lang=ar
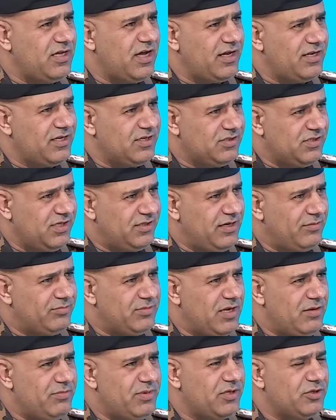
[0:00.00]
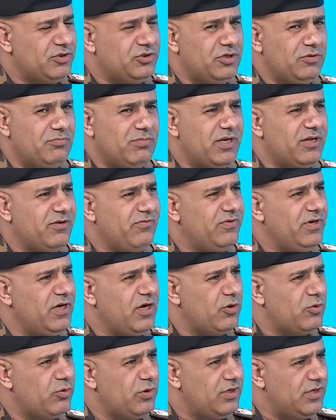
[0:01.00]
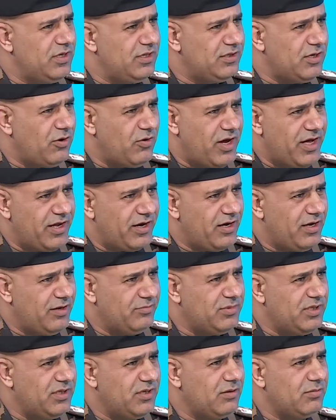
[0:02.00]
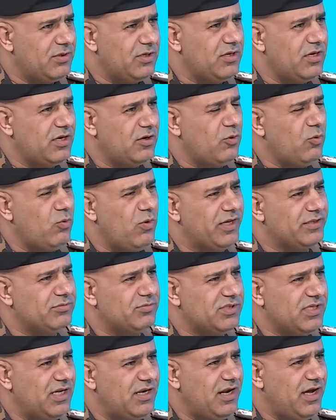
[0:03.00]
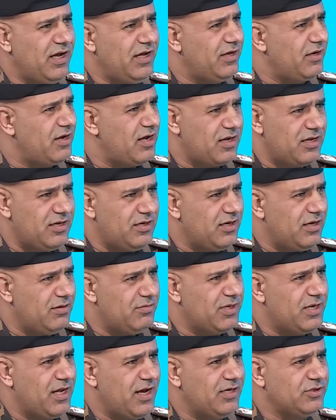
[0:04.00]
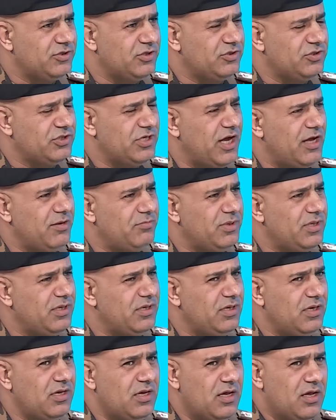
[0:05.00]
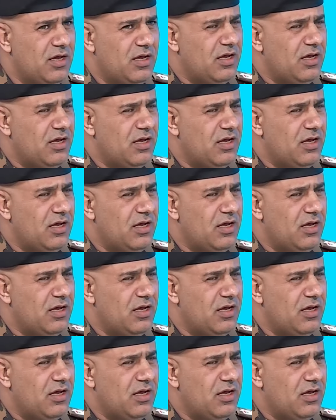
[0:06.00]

الداخلية السيد عبد الأمير الشمري فيها كل الدوائر الأمنية من قوات مسلحة عراقية من حشد شعبي